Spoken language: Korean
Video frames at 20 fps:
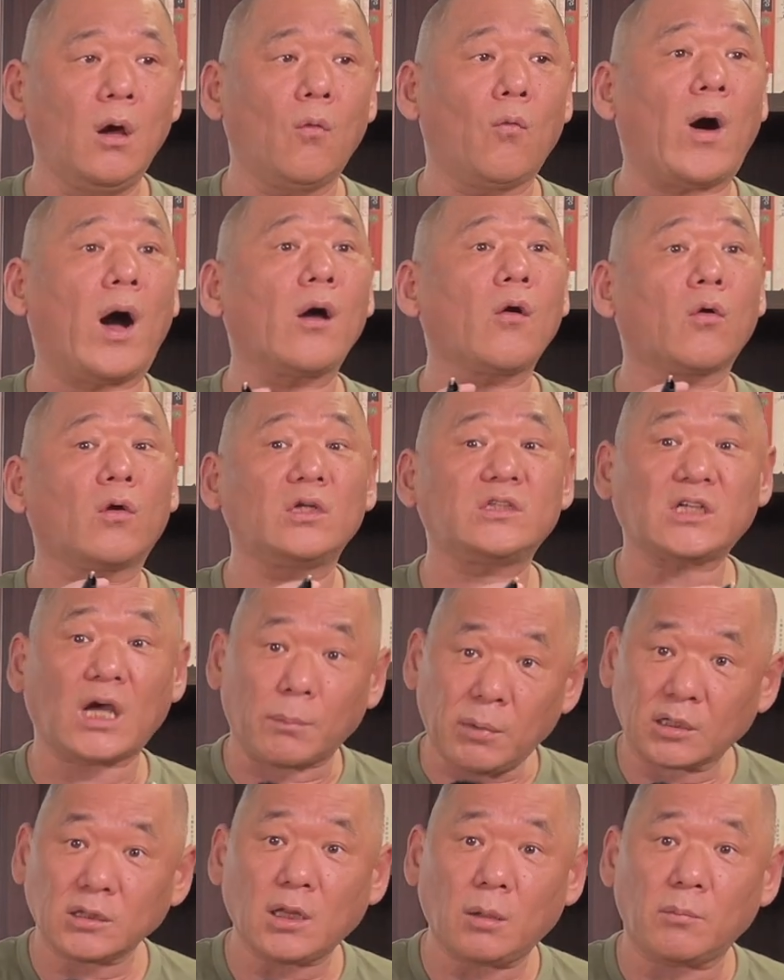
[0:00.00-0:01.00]
왕권을
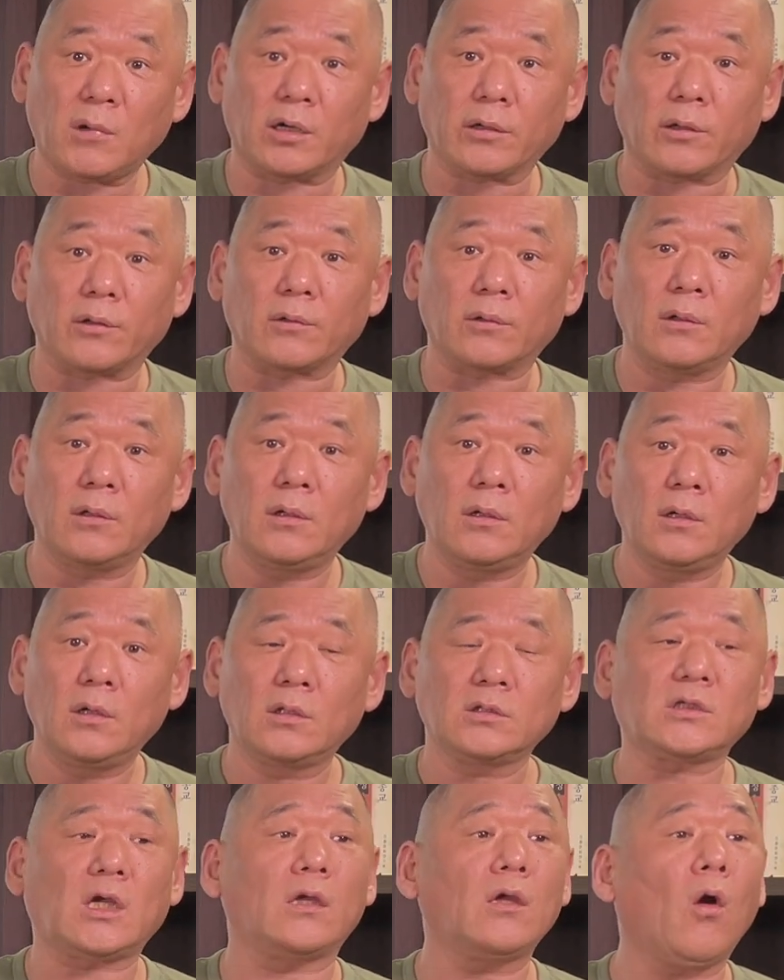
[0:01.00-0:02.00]
잡았단 말이에요.
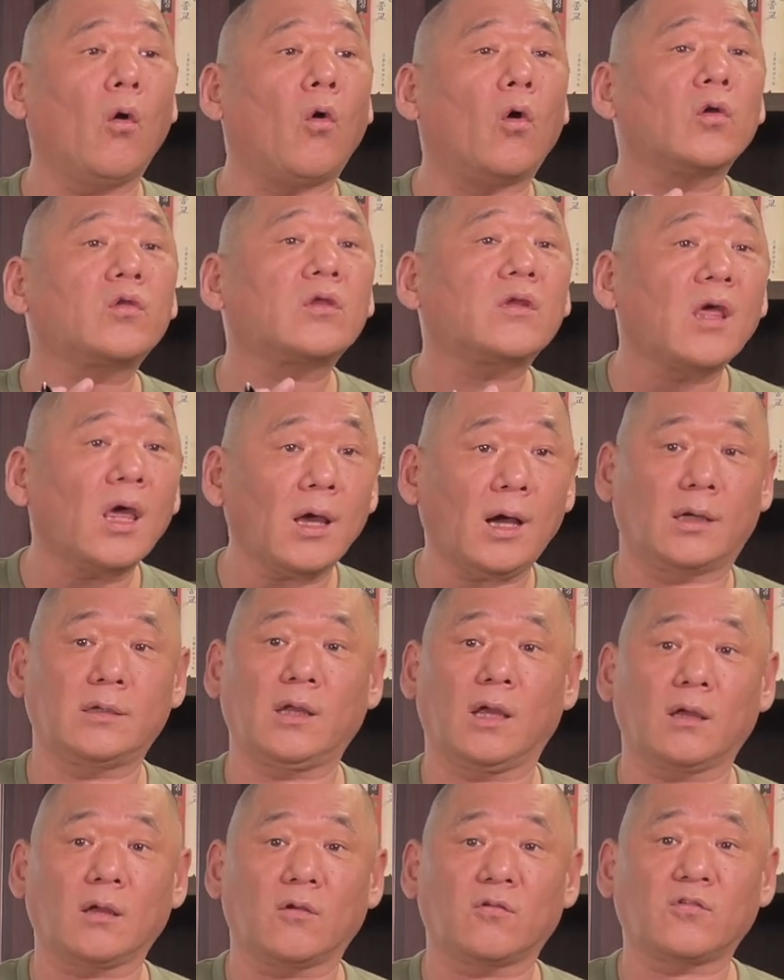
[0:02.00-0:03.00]
자, 이게 어떻게
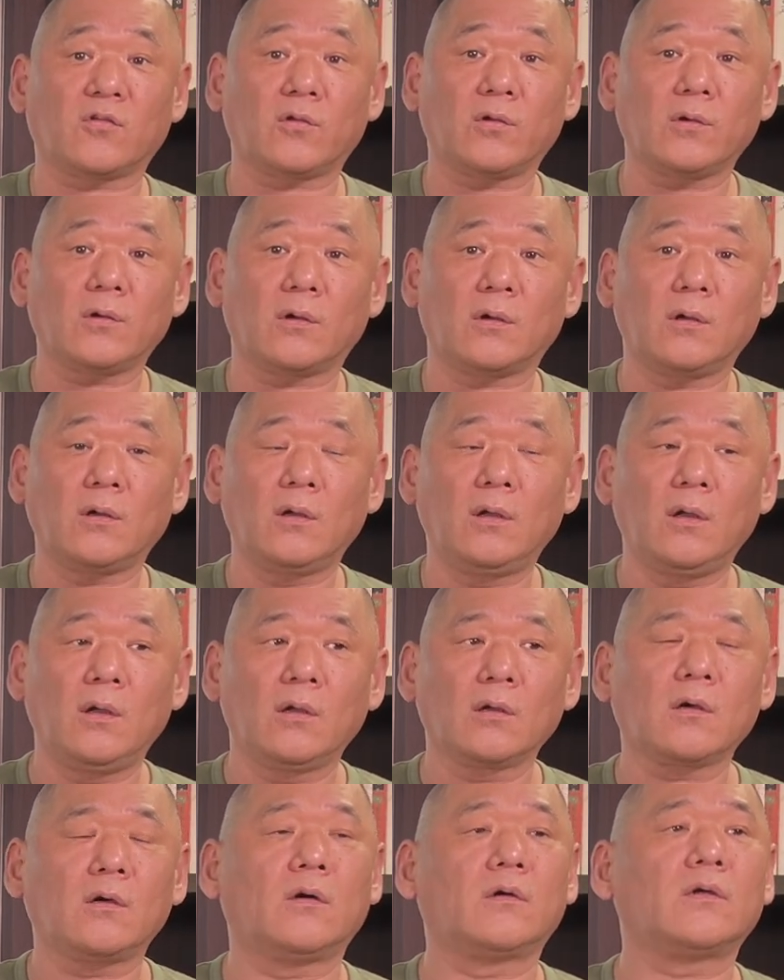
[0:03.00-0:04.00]
가능했겠어요?
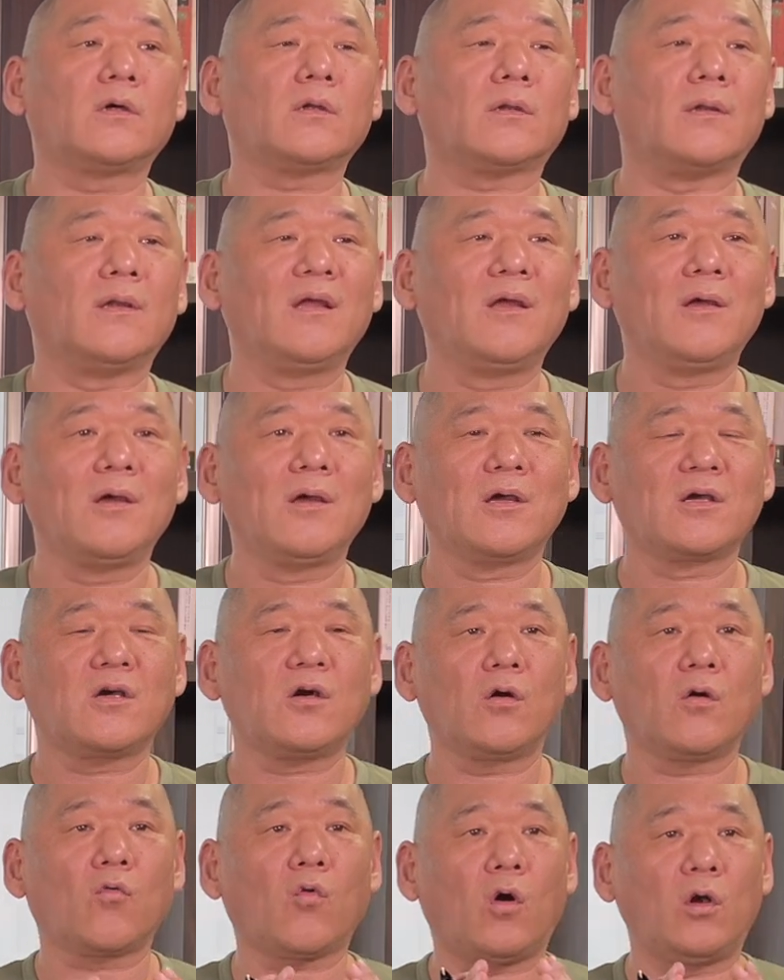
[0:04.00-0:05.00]
그거는
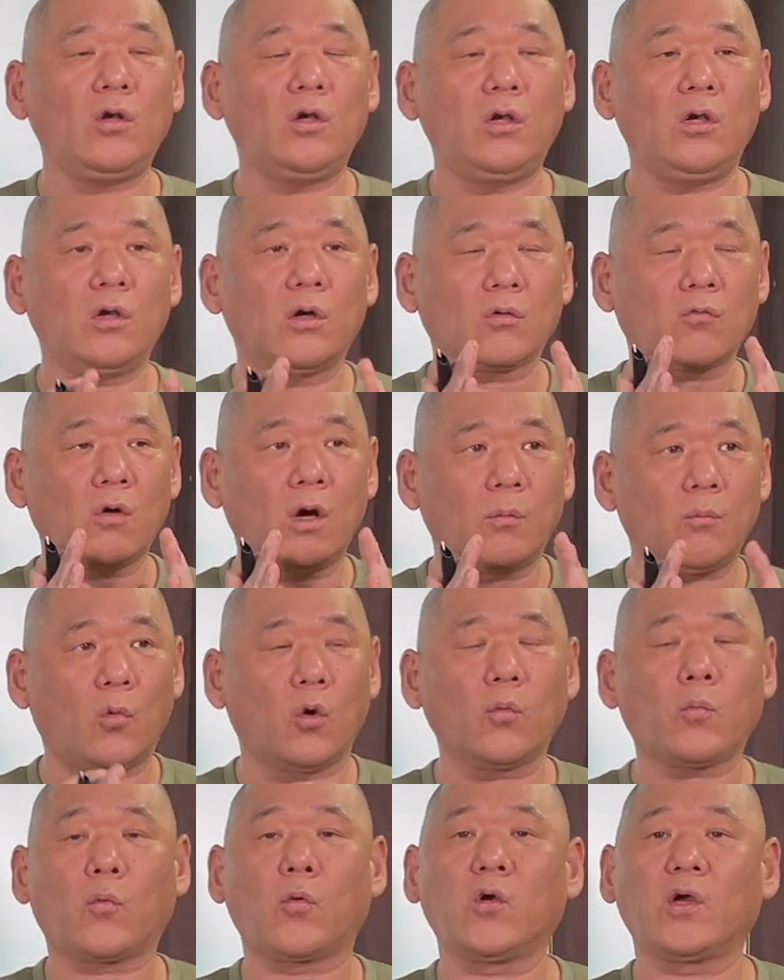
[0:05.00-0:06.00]
그 권력과
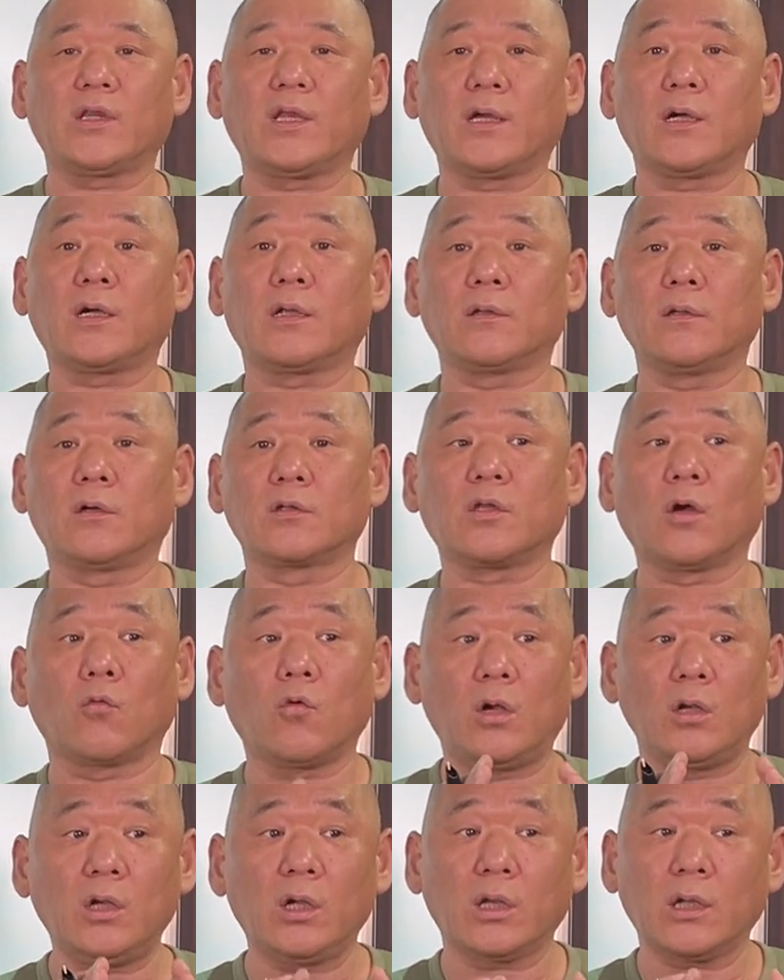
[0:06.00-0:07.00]
목표에 대한 어떤
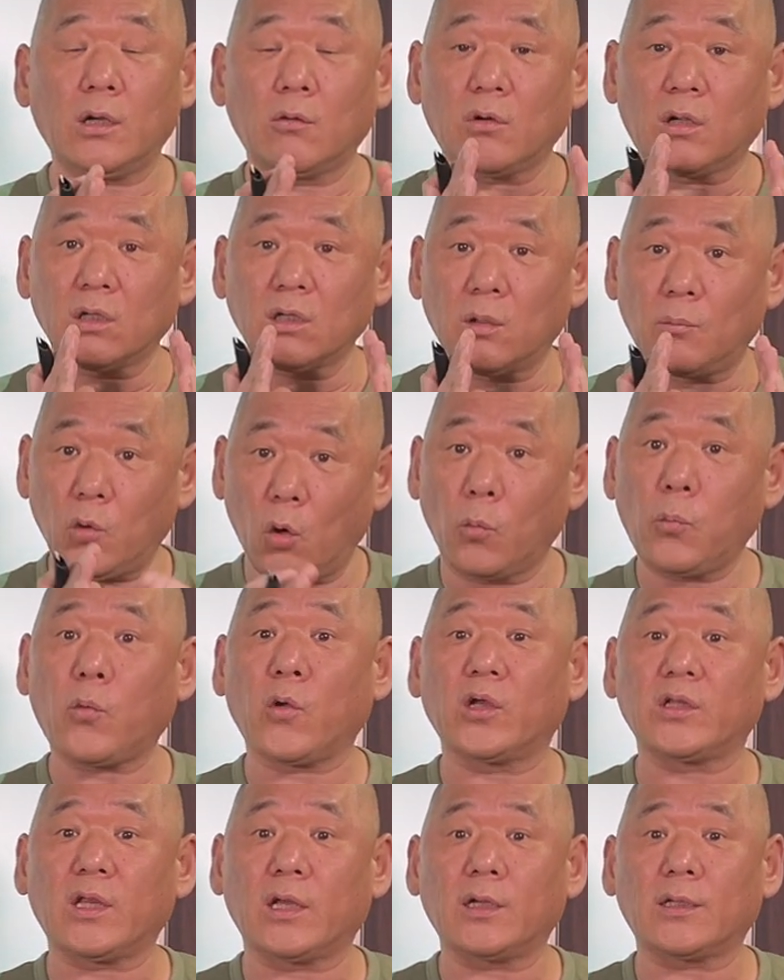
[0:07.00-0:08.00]
권력이라고 하는 그
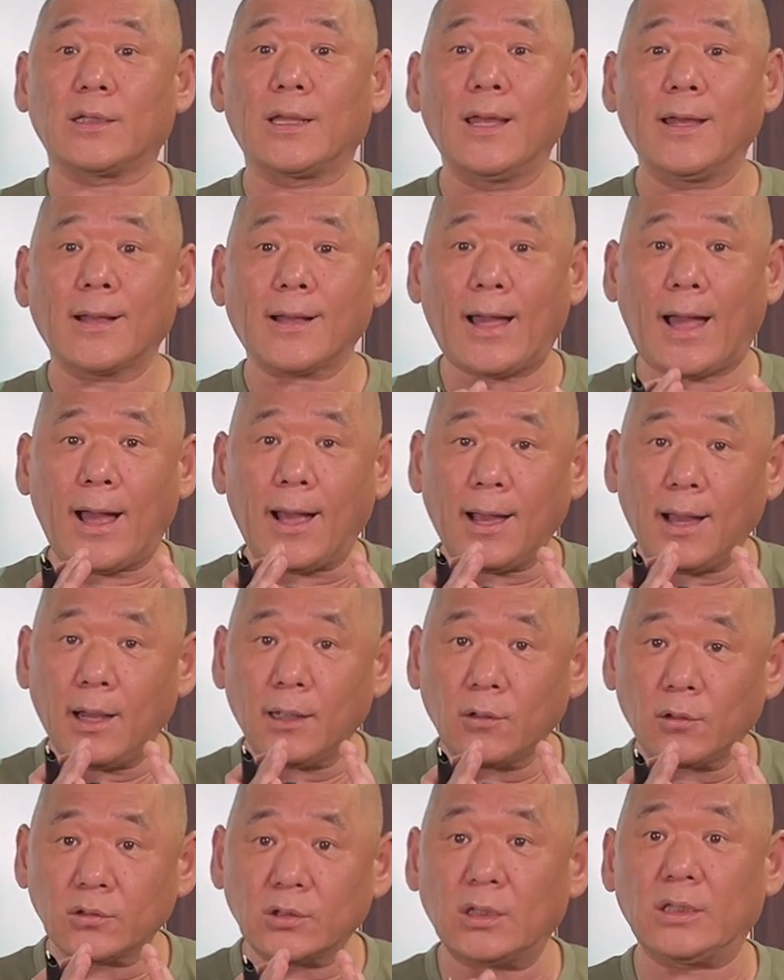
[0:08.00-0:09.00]
목표에 대한
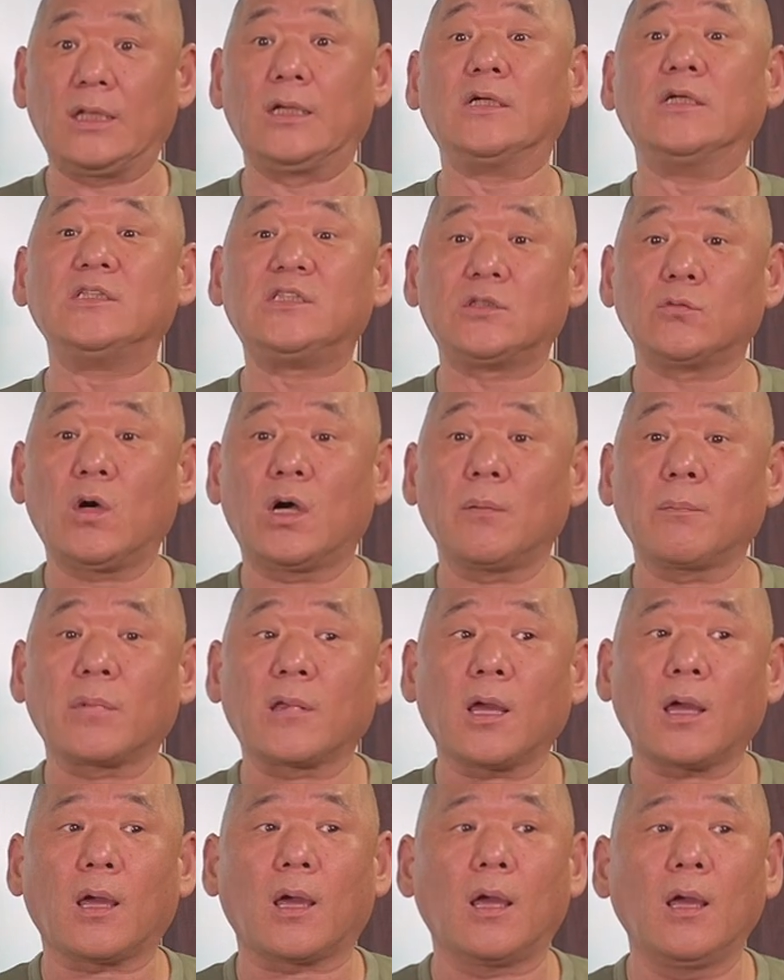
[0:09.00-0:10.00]
강한 어떤 이 의지와
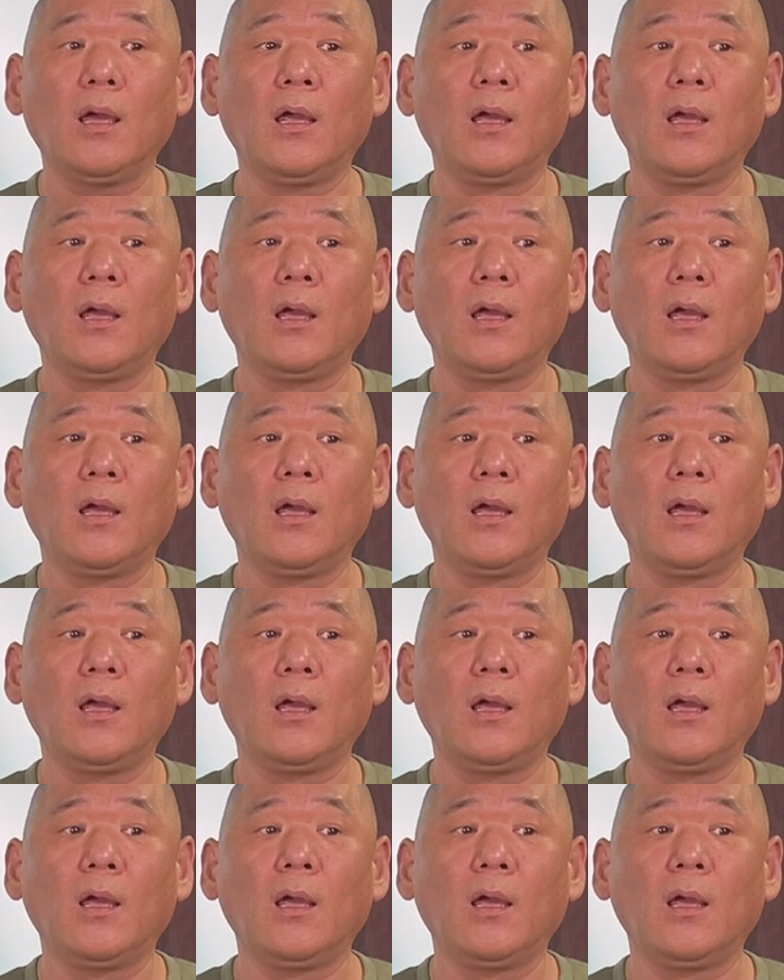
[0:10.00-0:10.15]
함께